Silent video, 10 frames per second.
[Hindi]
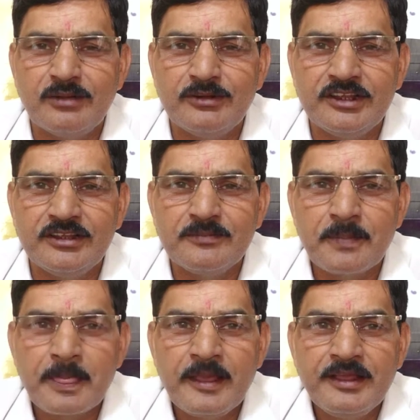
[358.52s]
साहब ने
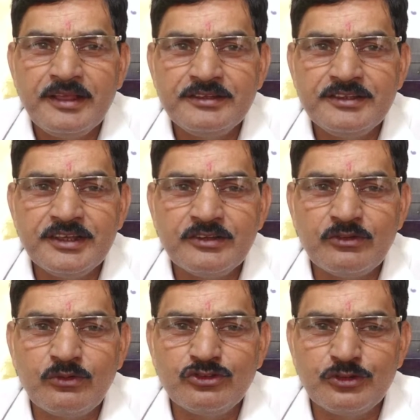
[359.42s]
ये
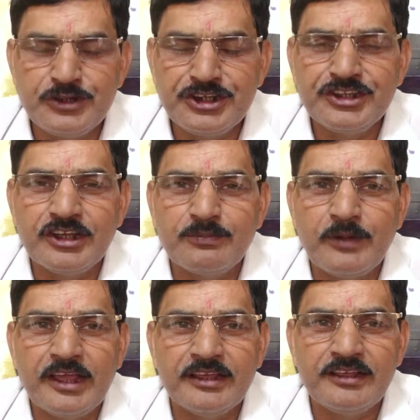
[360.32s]
कुछ भी नहीं कर
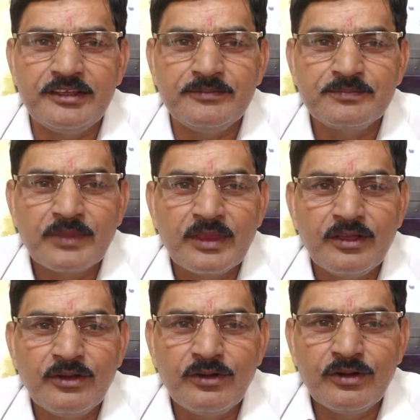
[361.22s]
पाएंगे
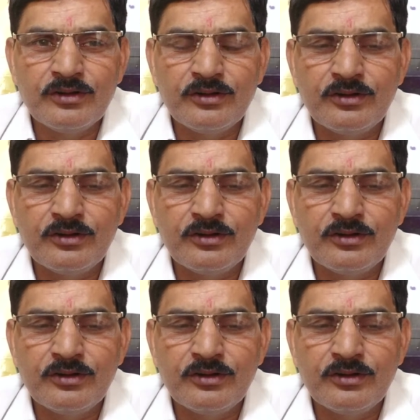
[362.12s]
और